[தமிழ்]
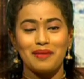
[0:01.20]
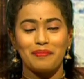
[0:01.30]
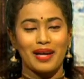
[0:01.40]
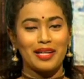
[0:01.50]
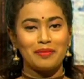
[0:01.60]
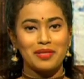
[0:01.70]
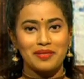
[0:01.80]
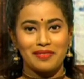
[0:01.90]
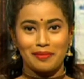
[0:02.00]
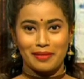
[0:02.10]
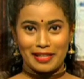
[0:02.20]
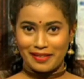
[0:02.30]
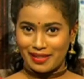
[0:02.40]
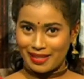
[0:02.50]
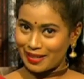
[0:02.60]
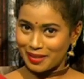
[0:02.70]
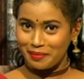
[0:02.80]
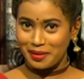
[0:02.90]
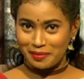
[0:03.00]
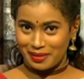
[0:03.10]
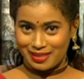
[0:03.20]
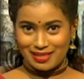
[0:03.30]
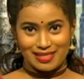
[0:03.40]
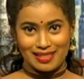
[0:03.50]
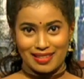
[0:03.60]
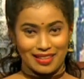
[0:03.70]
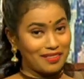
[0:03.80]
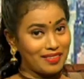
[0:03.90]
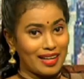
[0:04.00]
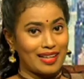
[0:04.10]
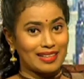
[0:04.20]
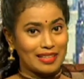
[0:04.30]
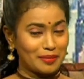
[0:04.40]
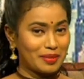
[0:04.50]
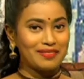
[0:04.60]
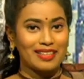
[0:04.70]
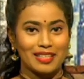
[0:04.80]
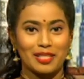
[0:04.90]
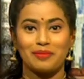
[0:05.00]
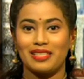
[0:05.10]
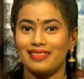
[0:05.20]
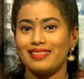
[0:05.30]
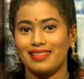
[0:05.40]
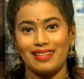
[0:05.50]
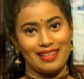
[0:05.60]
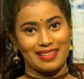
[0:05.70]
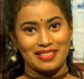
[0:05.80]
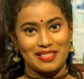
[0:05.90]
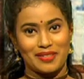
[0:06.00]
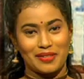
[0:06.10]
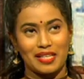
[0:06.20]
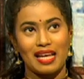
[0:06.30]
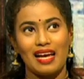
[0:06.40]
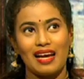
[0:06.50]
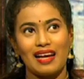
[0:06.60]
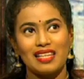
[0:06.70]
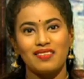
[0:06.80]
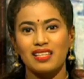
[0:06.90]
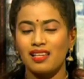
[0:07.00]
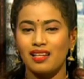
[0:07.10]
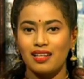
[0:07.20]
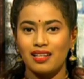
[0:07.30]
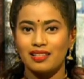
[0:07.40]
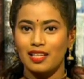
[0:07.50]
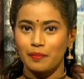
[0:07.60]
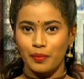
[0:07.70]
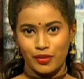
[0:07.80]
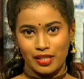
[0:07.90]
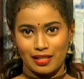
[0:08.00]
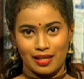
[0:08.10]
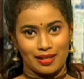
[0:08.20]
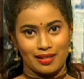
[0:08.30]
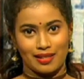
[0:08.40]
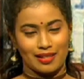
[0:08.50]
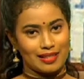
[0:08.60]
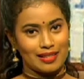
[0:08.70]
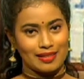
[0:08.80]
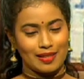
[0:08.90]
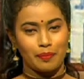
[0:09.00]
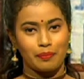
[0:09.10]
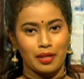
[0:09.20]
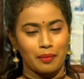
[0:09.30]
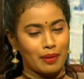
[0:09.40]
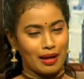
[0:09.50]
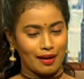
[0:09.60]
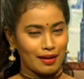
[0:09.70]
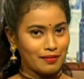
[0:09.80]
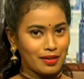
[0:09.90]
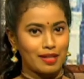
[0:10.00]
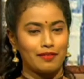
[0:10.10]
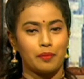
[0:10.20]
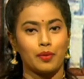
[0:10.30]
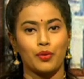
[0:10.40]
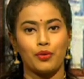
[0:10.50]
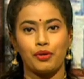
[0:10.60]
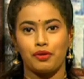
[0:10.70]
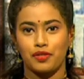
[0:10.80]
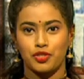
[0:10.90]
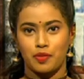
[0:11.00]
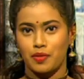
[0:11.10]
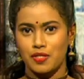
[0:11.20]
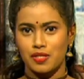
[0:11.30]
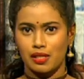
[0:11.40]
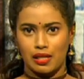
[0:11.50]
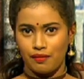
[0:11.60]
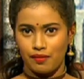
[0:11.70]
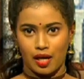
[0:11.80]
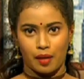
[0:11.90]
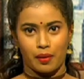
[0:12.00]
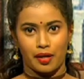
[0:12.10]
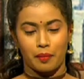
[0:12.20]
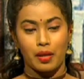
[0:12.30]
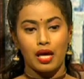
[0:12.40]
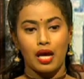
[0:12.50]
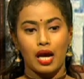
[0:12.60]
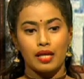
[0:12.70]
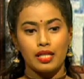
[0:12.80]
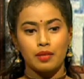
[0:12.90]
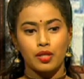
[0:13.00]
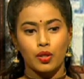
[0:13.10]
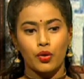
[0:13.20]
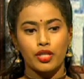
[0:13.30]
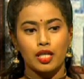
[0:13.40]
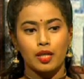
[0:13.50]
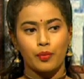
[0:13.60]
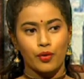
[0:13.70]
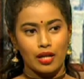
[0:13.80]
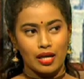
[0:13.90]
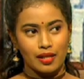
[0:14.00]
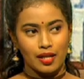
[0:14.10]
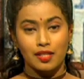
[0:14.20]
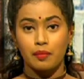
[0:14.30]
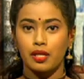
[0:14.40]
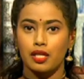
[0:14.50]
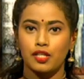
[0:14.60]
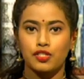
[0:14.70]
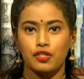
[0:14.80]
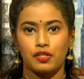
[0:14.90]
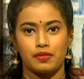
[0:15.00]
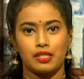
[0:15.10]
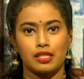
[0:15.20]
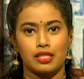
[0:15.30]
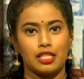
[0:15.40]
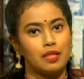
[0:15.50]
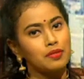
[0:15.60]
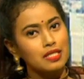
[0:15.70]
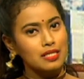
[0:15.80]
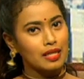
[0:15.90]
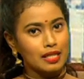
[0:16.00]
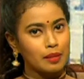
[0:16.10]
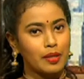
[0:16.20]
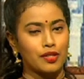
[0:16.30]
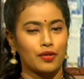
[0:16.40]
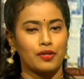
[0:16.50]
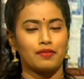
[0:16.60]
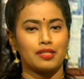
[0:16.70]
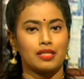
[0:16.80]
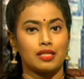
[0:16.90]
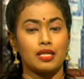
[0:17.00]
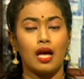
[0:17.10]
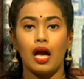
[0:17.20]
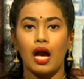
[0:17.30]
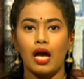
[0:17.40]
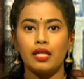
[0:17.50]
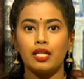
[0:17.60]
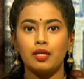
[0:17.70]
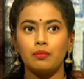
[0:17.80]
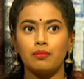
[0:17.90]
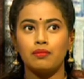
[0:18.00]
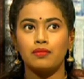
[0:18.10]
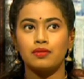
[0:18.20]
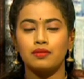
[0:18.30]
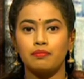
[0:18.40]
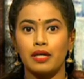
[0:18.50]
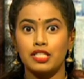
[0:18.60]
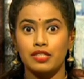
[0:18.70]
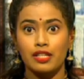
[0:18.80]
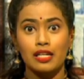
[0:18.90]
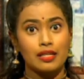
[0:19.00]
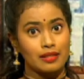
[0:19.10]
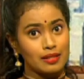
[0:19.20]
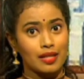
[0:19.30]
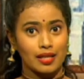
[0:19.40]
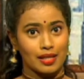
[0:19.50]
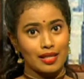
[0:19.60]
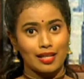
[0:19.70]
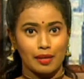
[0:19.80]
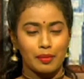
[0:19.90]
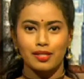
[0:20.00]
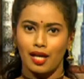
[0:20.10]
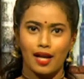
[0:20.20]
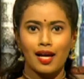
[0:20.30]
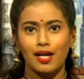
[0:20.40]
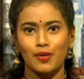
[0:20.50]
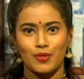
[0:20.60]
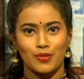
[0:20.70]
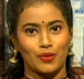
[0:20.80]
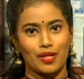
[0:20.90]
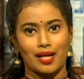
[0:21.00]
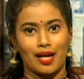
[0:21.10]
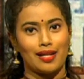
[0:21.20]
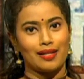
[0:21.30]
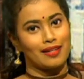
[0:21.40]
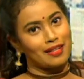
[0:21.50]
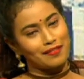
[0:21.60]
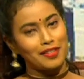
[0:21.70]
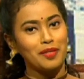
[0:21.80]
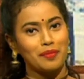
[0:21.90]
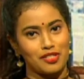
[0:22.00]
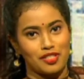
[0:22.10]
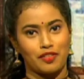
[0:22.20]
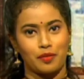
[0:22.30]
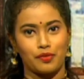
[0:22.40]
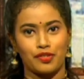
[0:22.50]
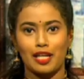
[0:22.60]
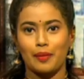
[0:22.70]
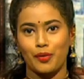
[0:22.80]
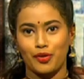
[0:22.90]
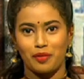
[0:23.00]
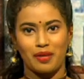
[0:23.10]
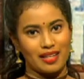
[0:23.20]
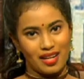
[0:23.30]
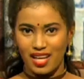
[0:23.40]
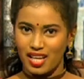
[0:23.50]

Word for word: பாடல் மற்றும் விளம்பர இடைவெளி அடுத்து மீண்டும் இணைஞ்சிட்டு இருக்கிறீங்க வியாழக்கிழமை வணக்கம் நேத்ரா நிகழ்ச்சியோடு அந்த வகையில் தற்போதைய காலகட்டத்தில் பெரும்பாலானவர்கள் விரும்பக்கூடிய ஒரு விஷயம் என்று சொல்லலாம் வியாபாரம் அதிலும் தன்னுடைய பொருளாதாரத்தை மெருகேற்றிக் கொள்வதற்கு இன்னும் சற்று அதிகப்படுத்திக் கொள்வதற்கு அதிலும் மற்றவர்களிடத்தில் தங்கி இல்லாமல் தானாக ஒரு சொந்த காலில் இருக்க வேண்டும் என்று விரும்புவர்களை பொறுத்தமட்டில்